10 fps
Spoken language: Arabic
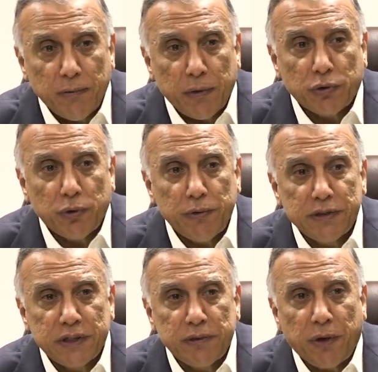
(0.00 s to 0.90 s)
مطلوب من
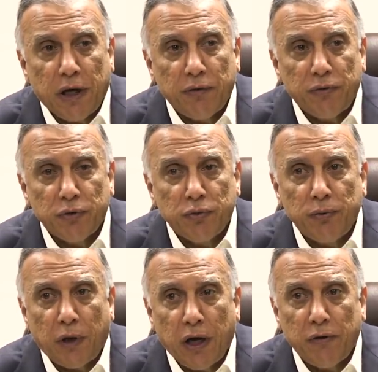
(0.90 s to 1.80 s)
السيد المحافظ
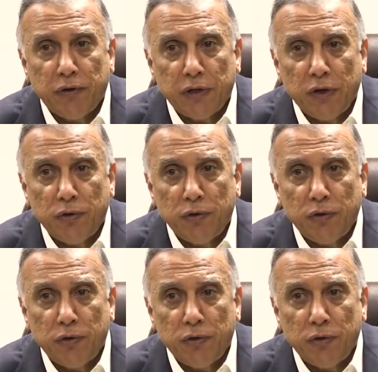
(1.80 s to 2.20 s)
والمحافظة